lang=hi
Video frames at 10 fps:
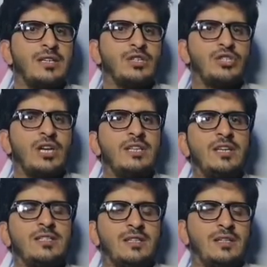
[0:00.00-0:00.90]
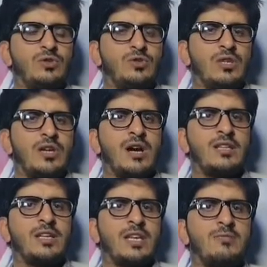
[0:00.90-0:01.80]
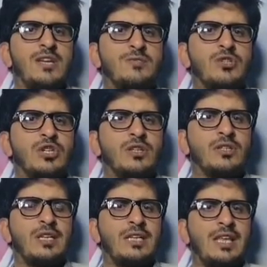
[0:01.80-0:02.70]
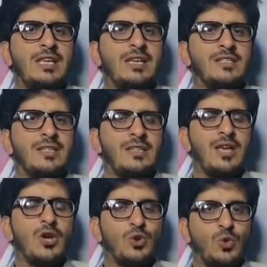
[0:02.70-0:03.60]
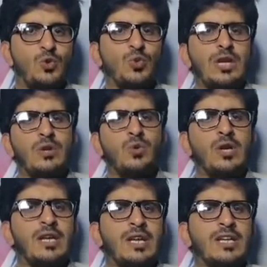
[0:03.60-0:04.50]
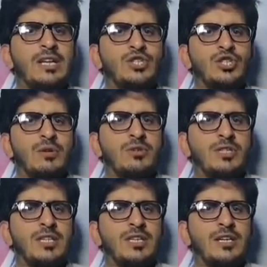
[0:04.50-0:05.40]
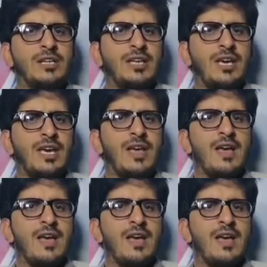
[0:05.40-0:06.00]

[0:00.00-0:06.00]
ये शादी की जो निकाह की तकरीब है इसमें शिरकत नहीं कर सकते तो यूनियन नून लीग के लिए एक अच्छी खबर थी कि